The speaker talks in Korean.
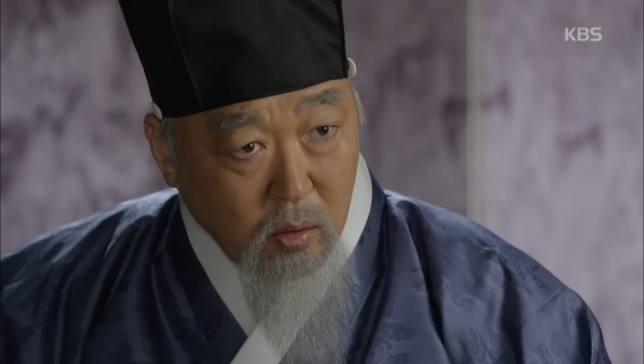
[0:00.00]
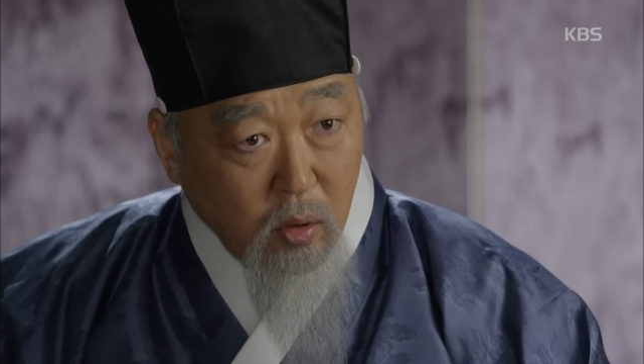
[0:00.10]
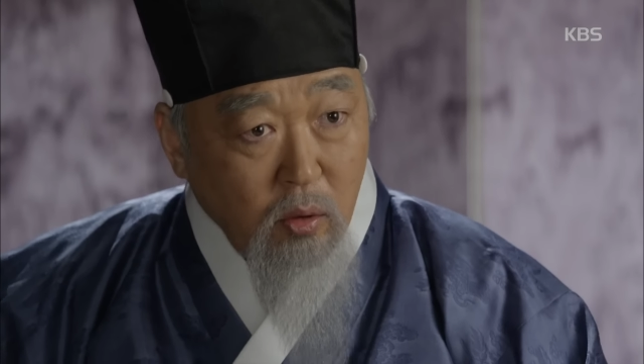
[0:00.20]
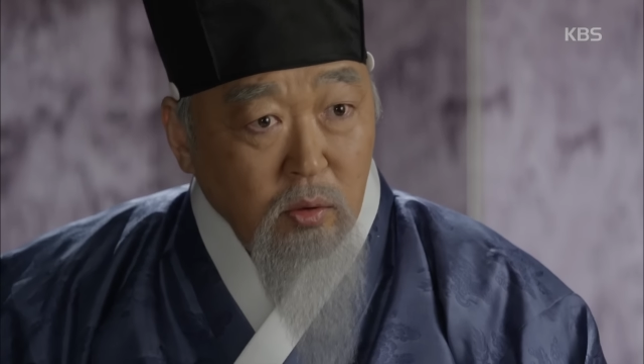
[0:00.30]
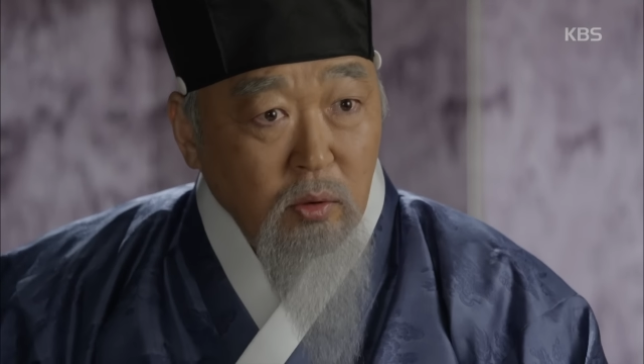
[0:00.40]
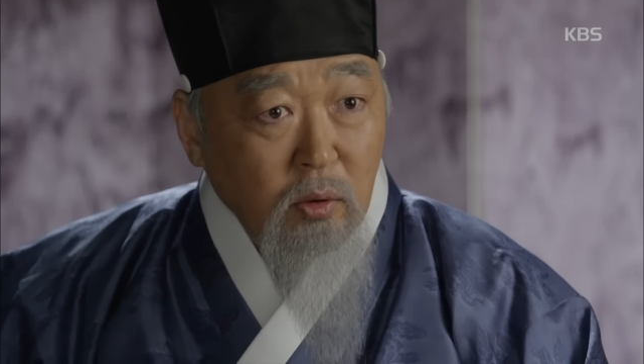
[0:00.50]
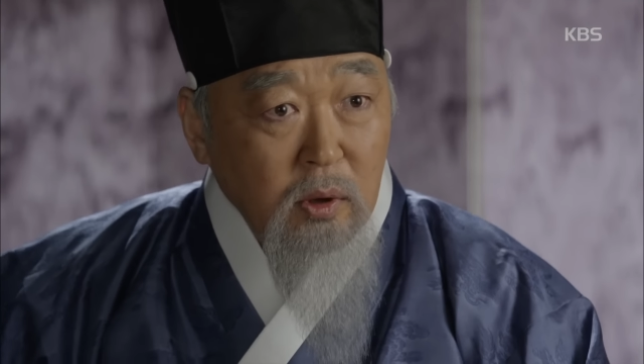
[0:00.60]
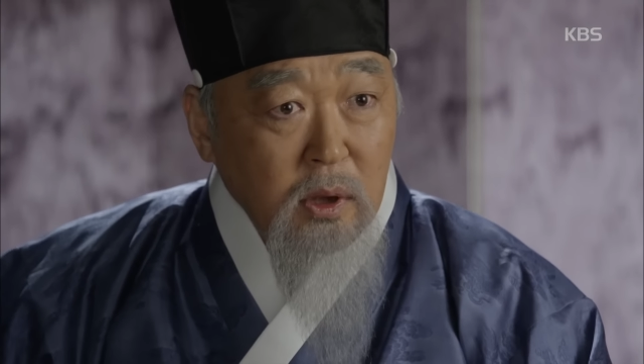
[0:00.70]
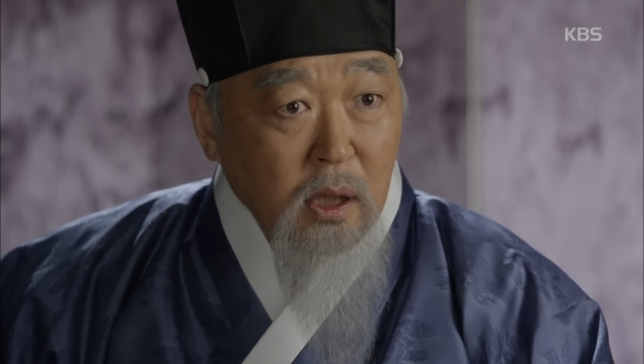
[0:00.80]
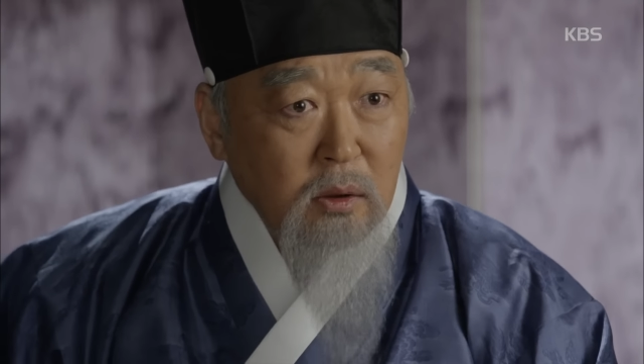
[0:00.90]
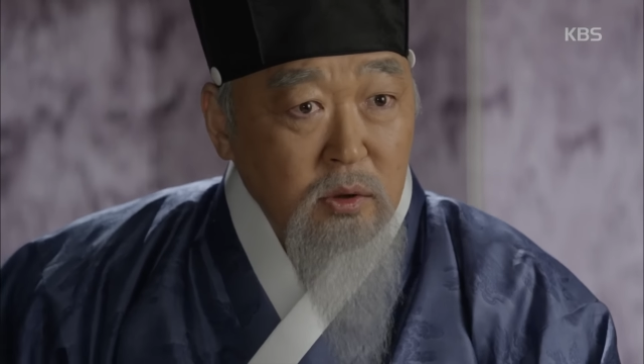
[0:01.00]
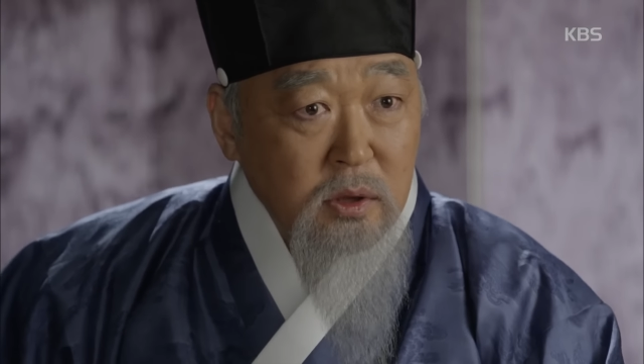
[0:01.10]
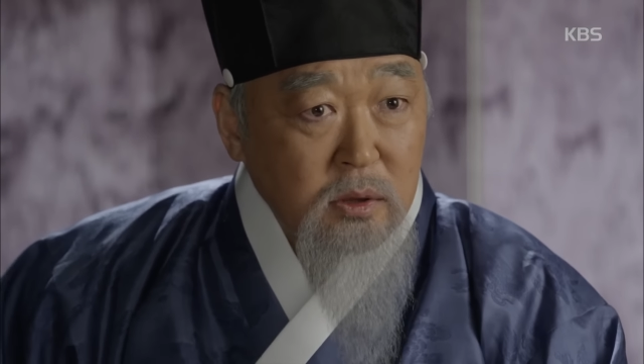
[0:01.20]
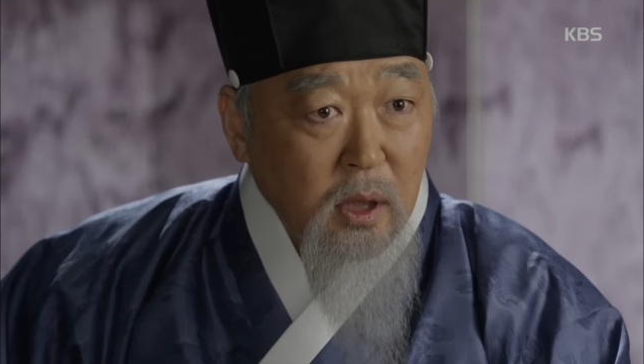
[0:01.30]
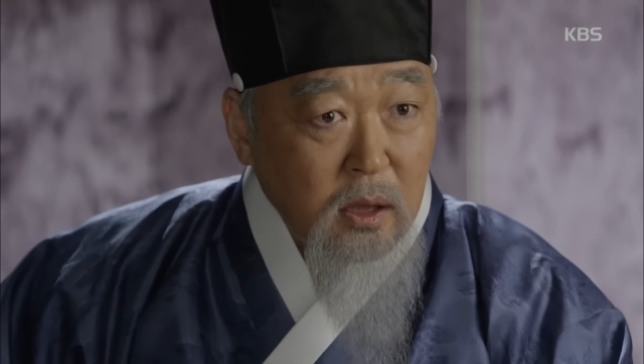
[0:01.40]
공론이라는
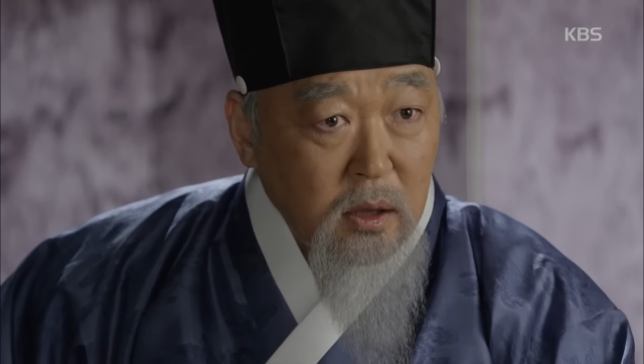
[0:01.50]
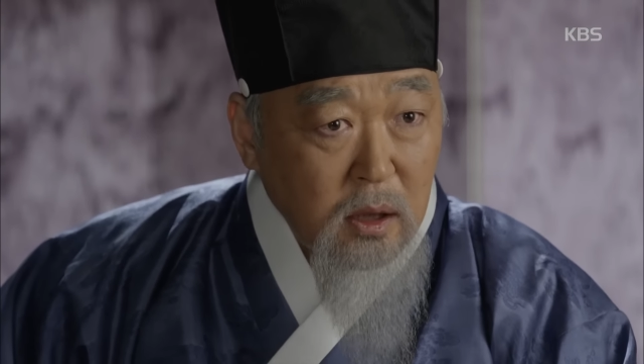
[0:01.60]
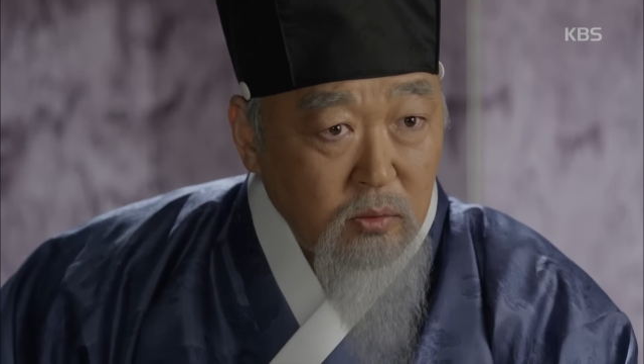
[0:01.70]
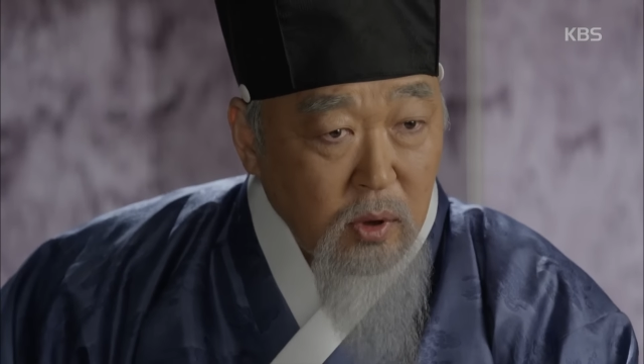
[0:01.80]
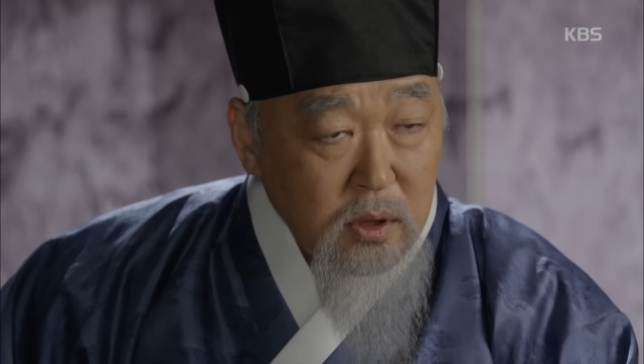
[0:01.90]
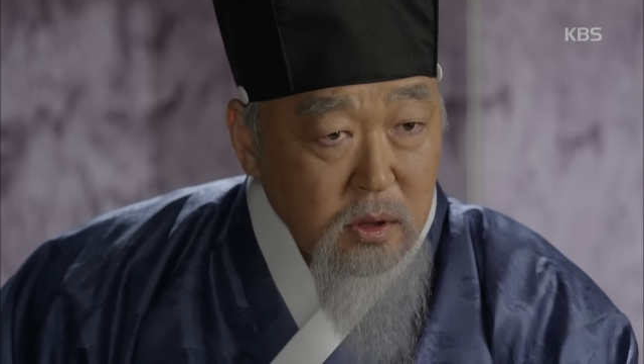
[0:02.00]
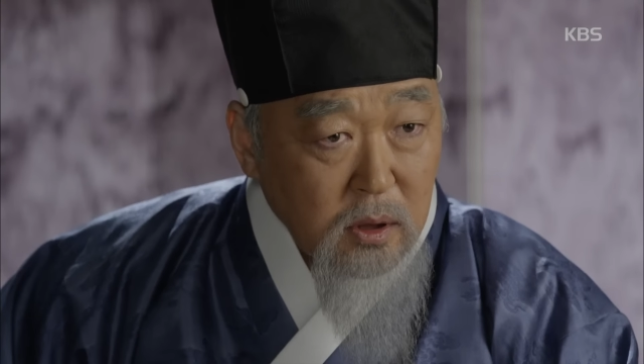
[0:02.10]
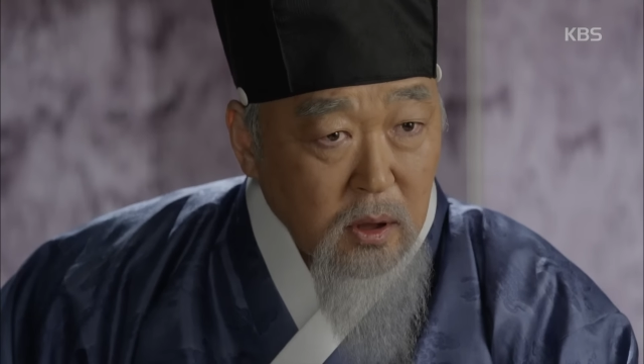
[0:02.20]
것이 생기게 되지.